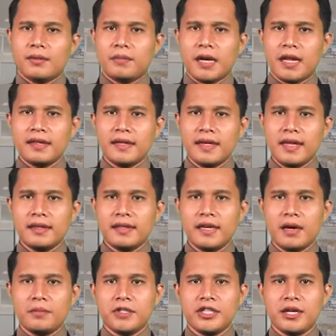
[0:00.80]
Pelantikan
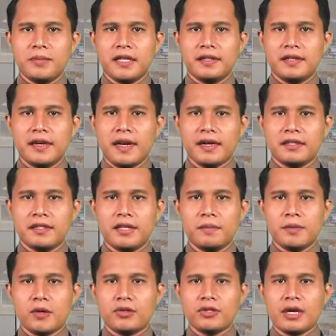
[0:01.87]
tiga pejabat
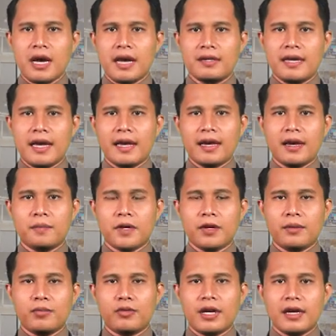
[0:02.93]
direksi perusahaan daerah
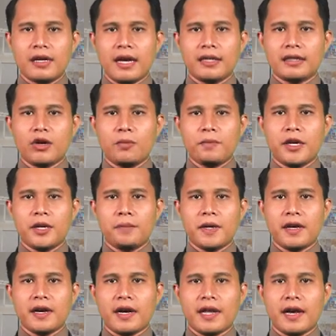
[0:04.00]
perkebunan atau
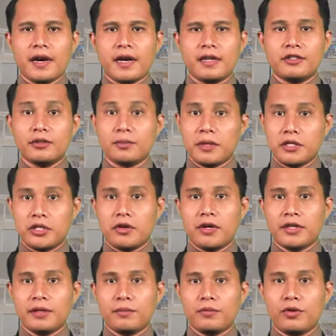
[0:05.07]
PDP Kahyangan Jember
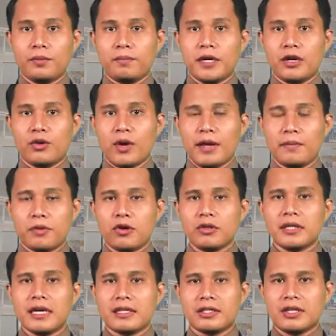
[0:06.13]
Jawa Timur menuai
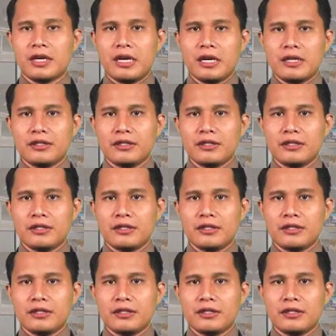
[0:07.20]
protes.